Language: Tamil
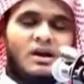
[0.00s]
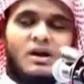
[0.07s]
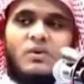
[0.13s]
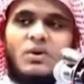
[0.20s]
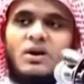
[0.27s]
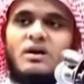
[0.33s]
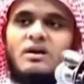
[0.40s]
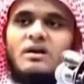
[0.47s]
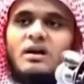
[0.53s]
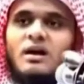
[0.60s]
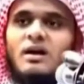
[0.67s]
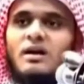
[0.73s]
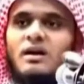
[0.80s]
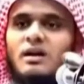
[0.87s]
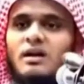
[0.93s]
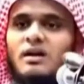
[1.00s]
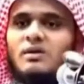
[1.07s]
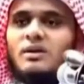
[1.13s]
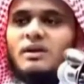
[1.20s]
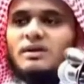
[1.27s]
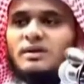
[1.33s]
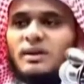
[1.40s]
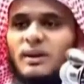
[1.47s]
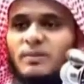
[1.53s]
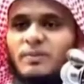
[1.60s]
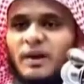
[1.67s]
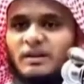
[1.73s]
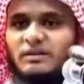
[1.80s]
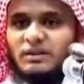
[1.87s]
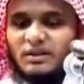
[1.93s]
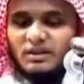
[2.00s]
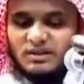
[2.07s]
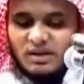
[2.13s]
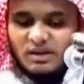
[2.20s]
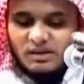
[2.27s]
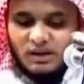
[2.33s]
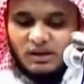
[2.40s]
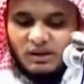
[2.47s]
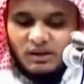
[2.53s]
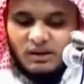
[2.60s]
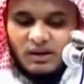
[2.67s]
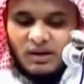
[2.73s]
அவர்களுக்காக அல்லாஹிடத்திலே பிரார்த்தனை செய்தல்